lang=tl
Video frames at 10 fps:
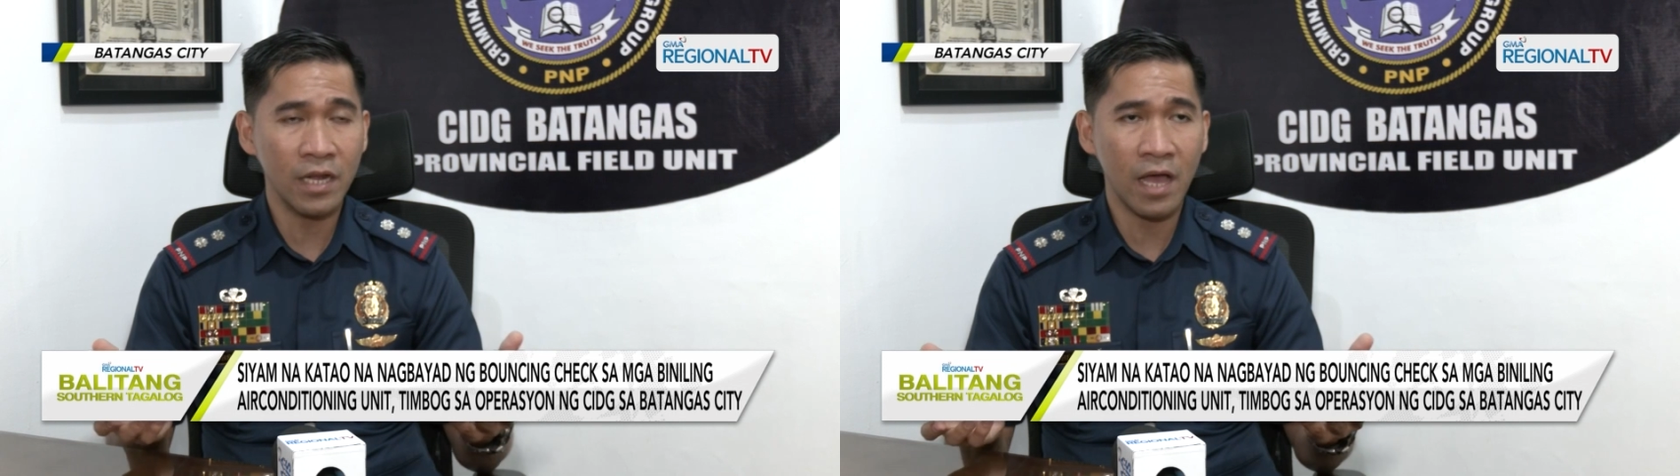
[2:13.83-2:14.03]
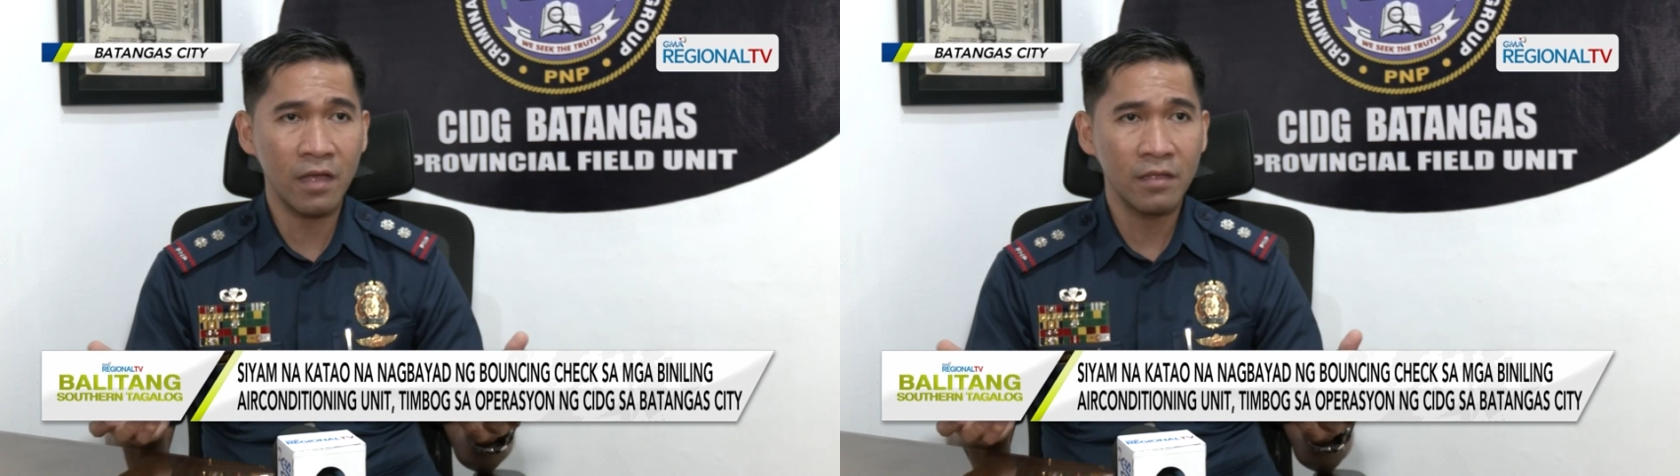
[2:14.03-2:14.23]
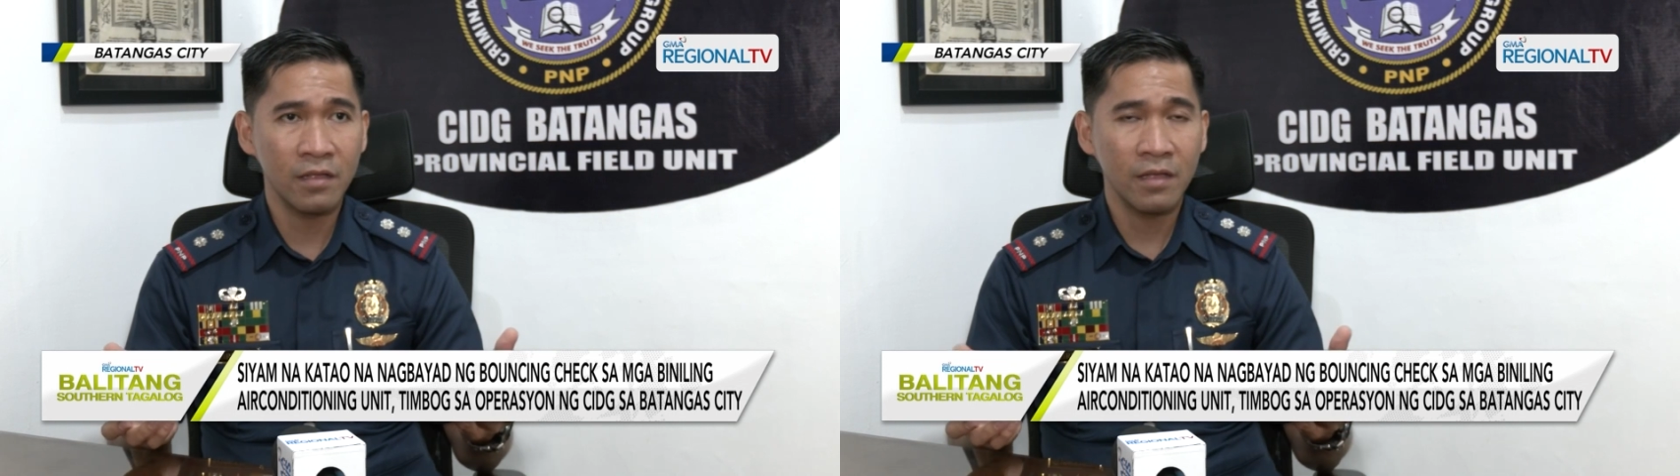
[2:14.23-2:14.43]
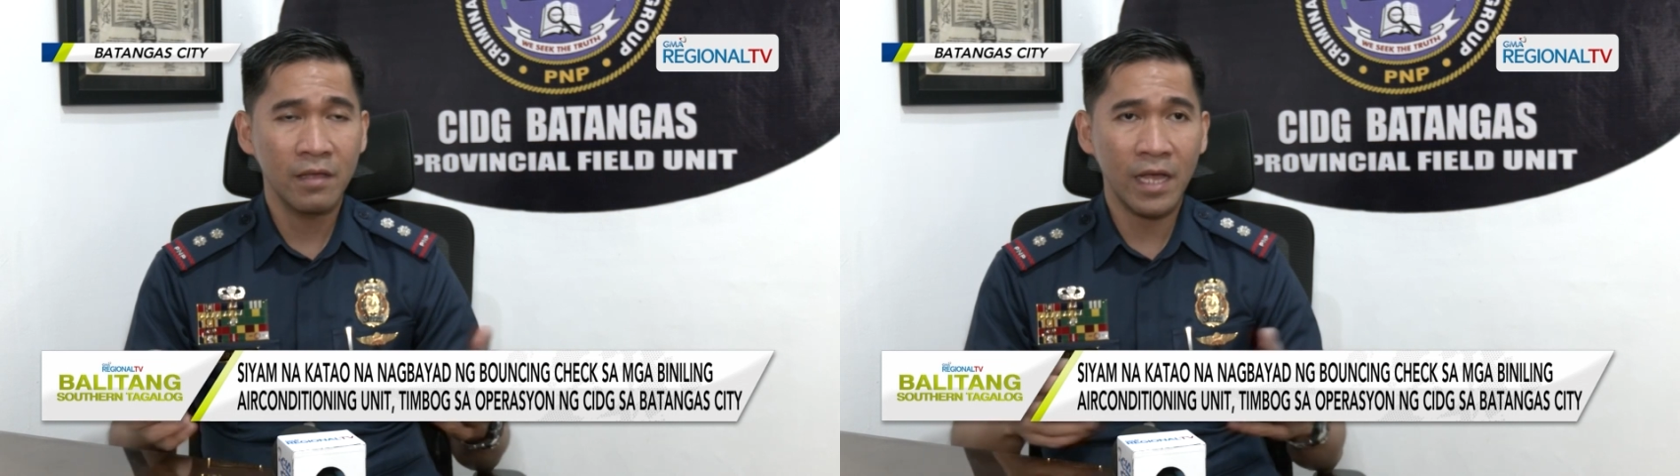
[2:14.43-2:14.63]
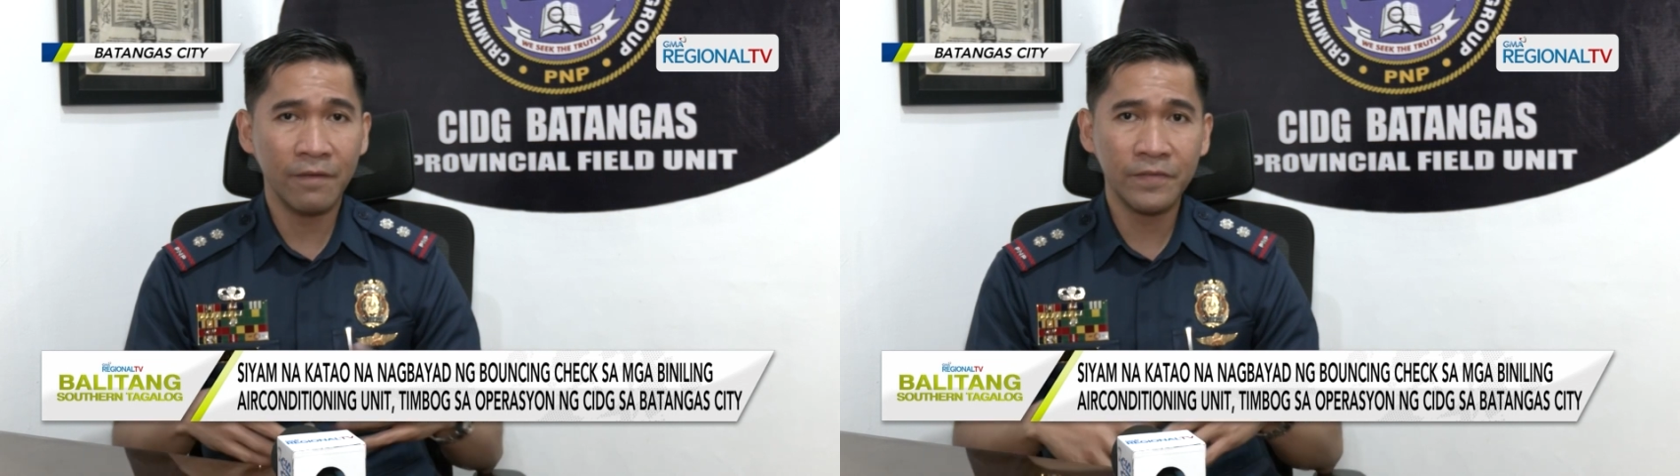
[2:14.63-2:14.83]
nila,
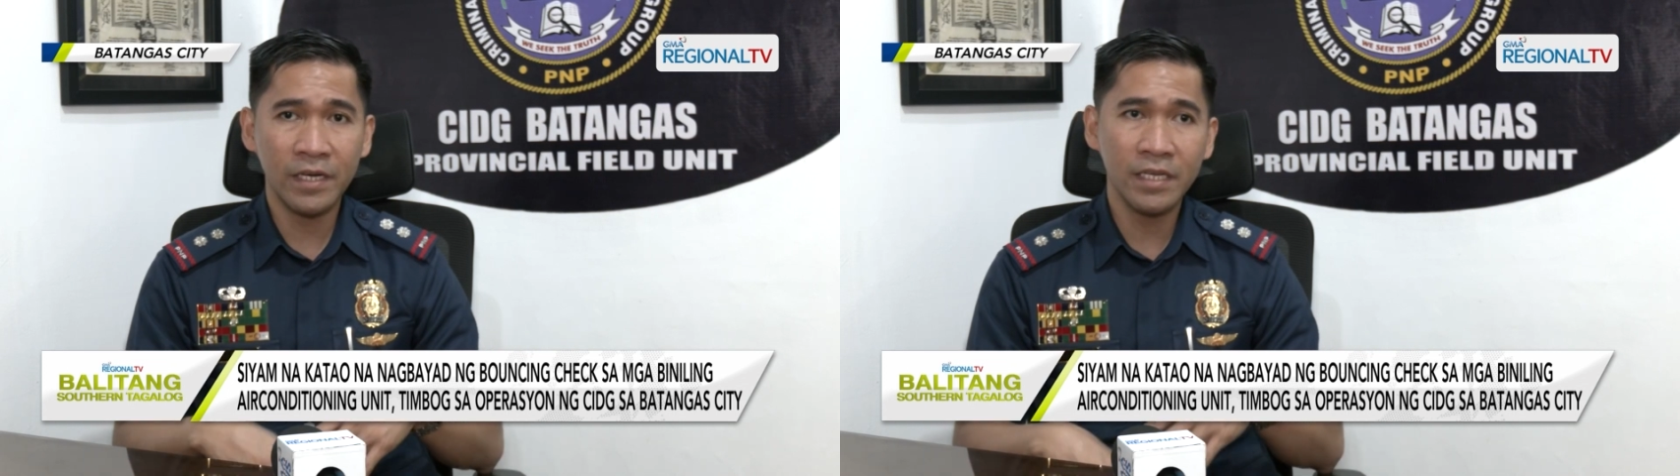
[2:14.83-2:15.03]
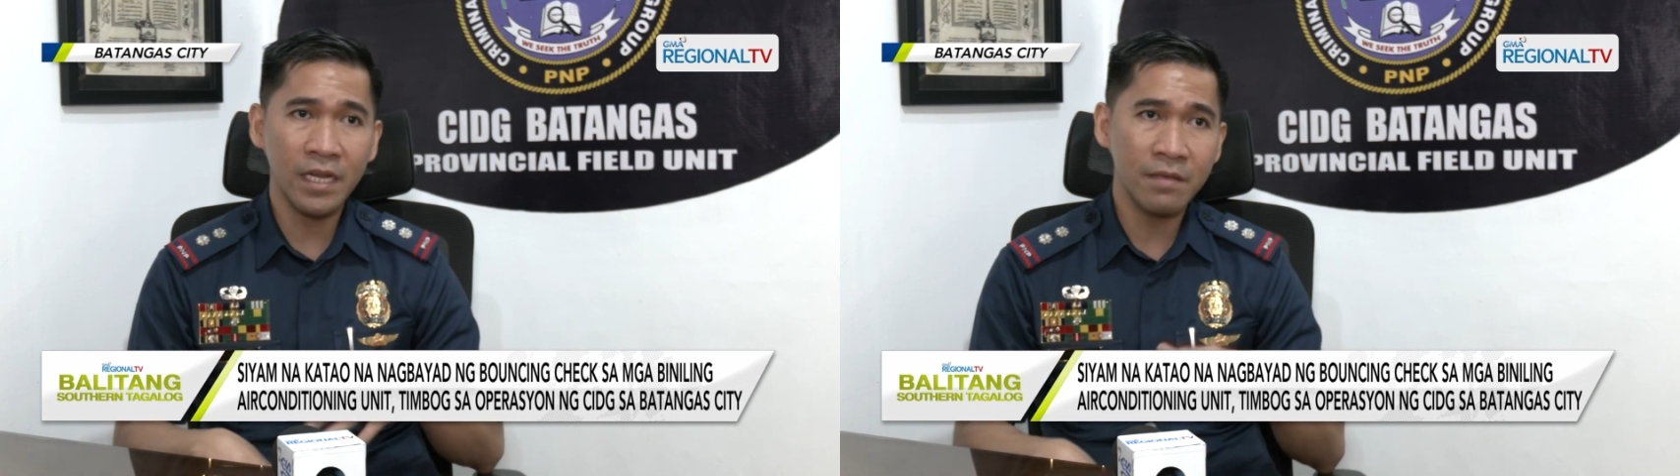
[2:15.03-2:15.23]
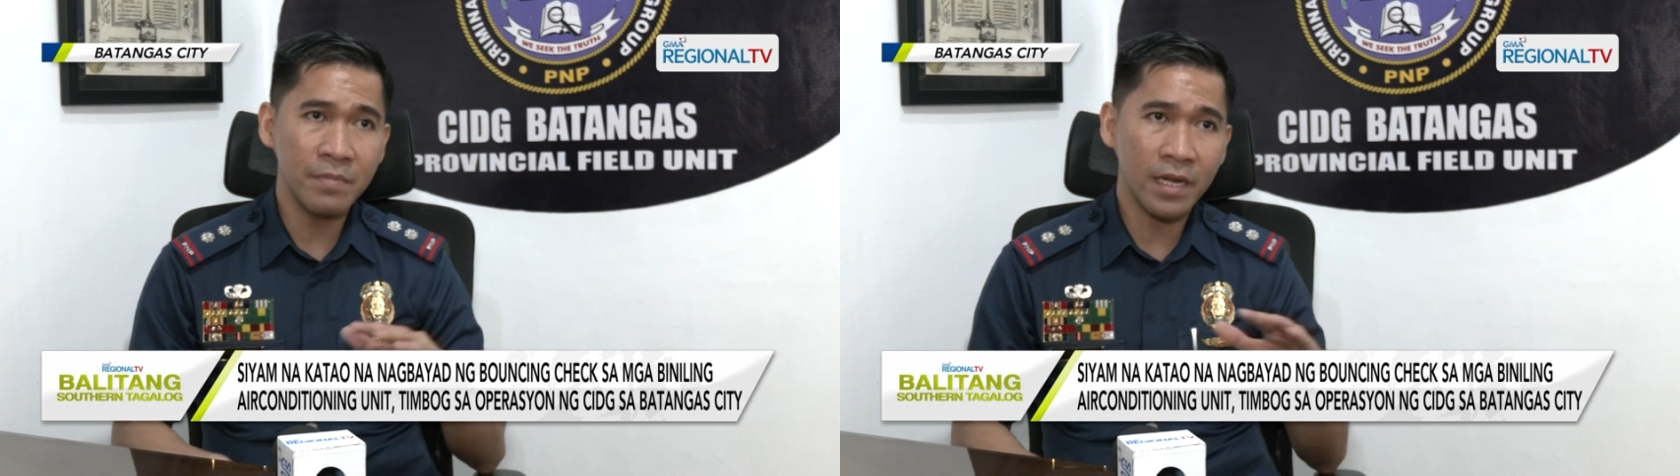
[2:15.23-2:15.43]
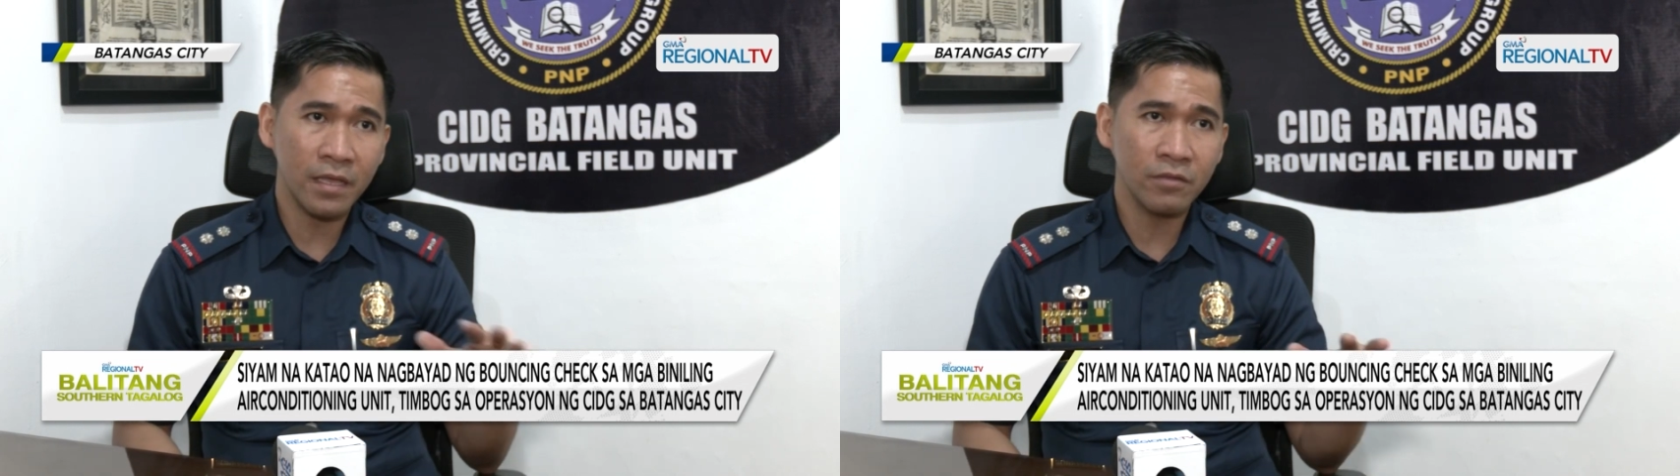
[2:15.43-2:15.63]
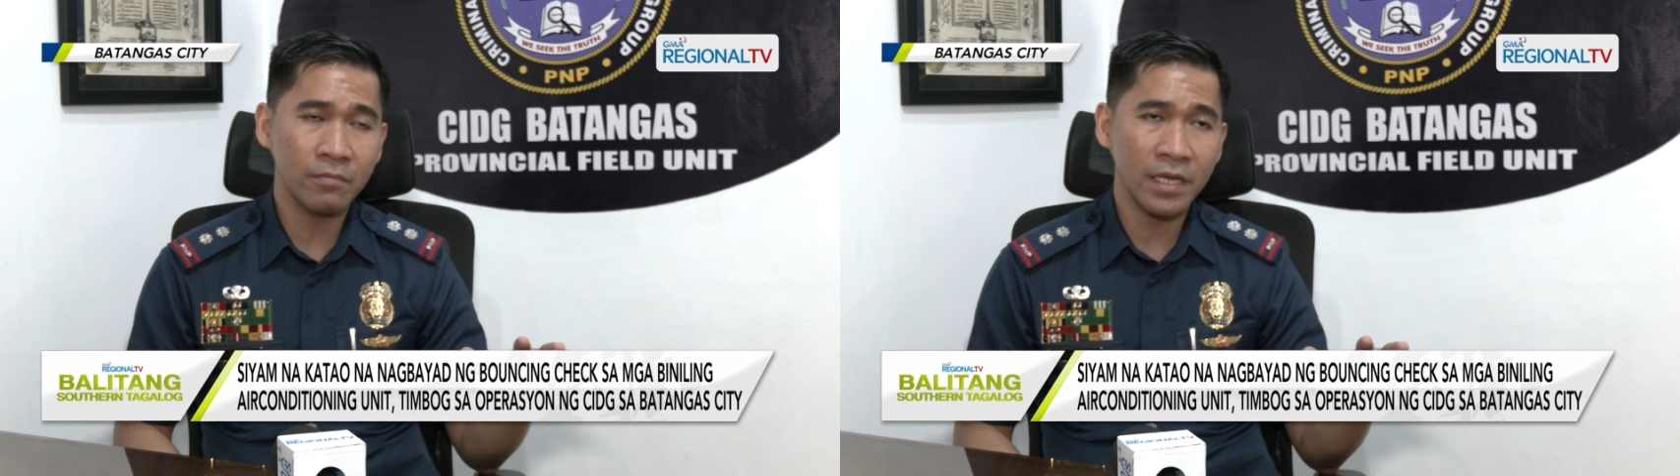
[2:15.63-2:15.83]
after delivering yung,